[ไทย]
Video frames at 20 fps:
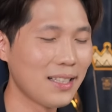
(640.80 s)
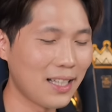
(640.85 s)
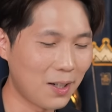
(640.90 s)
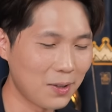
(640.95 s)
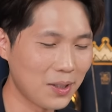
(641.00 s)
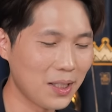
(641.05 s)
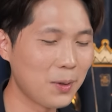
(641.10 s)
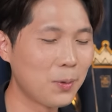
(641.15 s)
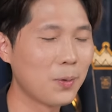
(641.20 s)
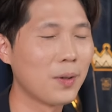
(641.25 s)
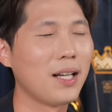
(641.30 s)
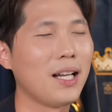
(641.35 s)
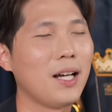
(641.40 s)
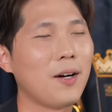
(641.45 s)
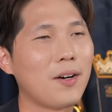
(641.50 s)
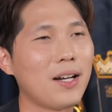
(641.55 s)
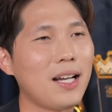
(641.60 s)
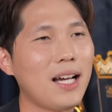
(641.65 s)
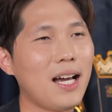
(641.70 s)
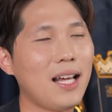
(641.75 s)
เท่าที่ควร
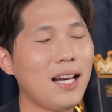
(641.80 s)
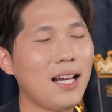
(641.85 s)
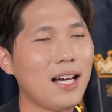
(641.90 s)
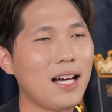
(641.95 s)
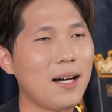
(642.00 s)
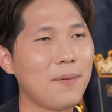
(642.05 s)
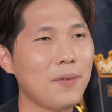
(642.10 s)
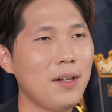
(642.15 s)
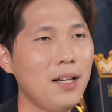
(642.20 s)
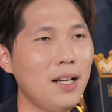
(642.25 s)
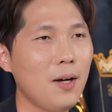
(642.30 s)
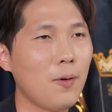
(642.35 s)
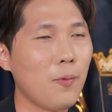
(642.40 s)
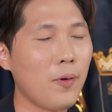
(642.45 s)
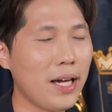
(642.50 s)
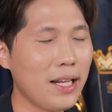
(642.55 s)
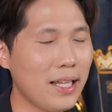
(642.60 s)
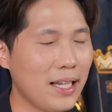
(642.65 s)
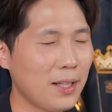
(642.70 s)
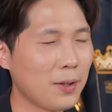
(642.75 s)
แล้วก็ได้นะครับ
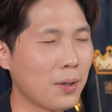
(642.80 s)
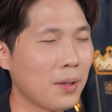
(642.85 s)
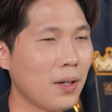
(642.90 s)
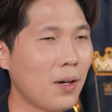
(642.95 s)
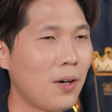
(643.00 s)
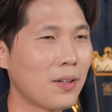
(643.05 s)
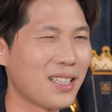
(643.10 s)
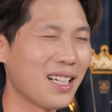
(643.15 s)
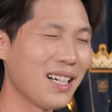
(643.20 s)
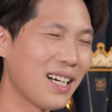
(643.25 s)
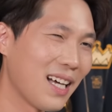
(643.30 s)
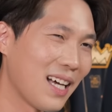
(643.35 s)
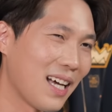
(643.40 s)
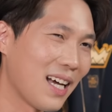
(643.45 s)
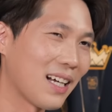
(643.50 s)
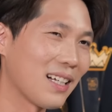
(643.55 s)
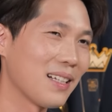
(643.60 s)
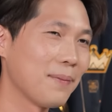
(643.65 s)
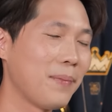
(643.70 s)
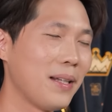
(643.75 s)
เวทีทดลองตั้ง
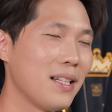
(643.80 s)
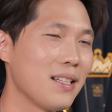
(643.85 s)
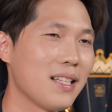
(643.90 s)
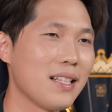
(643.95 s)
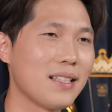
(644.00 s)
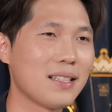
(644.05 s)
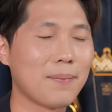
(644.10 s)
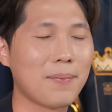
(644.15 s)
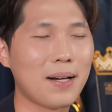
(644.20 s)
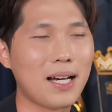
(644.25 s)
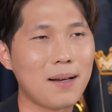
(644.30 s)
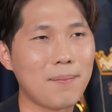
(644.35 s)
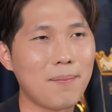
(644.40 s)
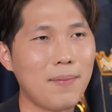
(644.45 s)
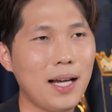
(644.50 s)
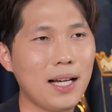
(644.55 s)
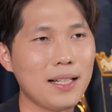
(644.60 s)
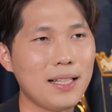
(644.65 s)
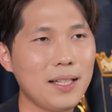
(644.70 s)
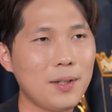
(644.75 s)
หากเป็นสิ่งสำคัญ
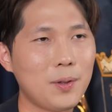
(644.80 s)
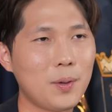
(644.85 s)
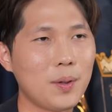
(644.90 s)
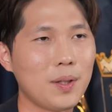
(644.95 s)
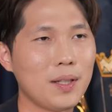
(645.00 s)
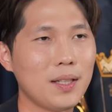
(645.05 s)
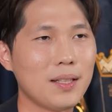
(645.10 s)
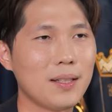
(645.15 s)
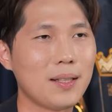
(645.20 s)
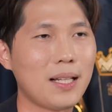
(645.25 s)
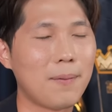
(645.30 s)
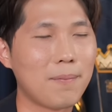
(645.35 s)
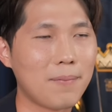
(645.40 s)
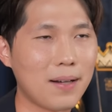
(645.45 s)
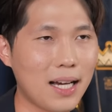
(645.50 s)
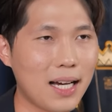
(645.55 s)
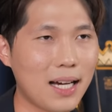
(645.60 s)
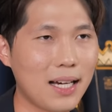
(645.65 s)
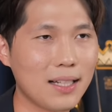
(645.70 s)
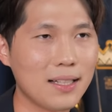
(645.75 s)
มากที่คน
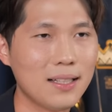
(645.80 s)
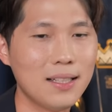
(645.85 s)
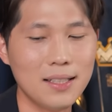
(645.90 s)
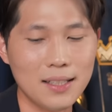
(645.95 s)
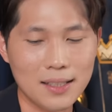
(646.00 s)
ทำงาน